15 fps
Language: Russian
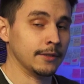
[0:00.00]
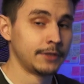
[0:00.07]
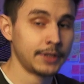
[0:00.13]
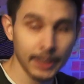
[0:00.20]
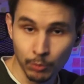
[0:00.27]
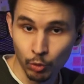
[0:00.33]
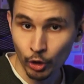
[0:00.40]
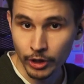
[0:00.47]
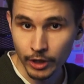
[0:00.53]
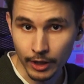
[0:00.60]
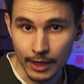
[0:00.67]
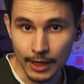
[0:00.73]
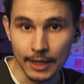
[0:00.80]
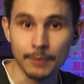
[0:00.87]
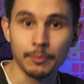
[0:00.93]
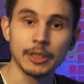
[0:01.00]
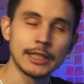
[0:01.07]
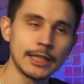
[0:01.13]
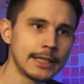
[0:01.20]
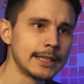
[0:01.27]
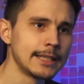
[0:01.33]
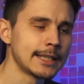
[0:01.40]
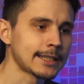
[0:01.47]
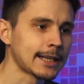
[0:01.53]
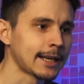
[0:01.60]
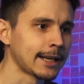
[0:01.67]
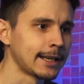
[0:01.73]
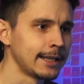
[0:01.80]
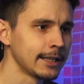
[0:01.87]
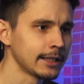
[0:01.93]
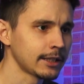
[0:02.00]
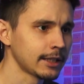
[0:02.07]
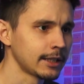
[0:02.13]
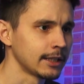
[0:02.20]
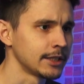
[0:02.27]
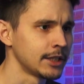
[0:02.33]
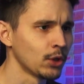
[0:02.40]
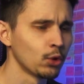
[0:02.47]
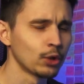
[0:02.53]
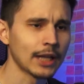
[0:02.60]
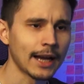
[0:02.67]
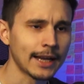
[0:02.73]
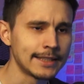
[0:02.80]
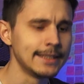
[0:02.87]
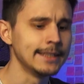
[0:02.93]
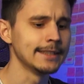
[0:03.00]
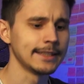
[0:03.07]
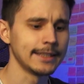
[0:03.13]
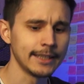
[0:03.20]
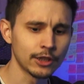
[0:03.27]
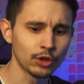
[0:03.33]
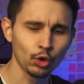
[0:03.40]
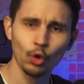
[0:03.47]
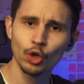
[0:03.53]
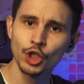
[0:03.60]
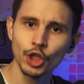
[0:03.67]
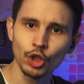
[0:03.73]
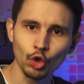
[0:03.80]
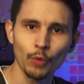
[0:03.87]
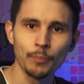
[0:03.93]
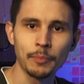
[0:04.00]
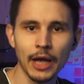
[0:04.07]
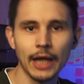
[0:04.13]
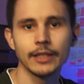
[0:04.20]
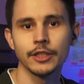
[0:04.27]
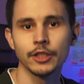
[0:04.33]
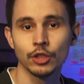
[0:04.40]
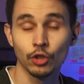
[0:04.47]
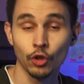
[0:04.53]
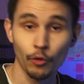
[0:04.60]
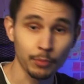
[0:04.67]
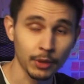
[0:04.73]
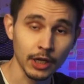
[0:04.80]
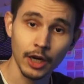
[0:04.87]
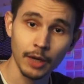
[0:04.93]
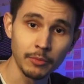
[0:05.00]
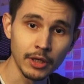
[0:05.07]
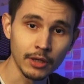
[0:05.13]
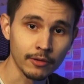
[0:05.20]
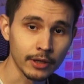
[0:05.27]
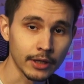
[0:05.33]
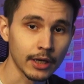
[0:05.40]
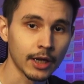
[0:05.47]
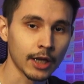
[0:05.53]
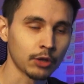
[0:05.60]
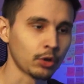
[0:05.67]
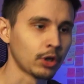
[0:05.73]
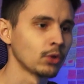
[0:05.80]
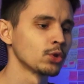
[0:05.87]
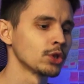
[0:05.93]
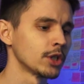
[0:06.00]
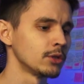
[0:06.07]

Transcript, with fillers: Все блогеры последние несколько лет делают один и тот же топ-5 языков программирования, которые нужно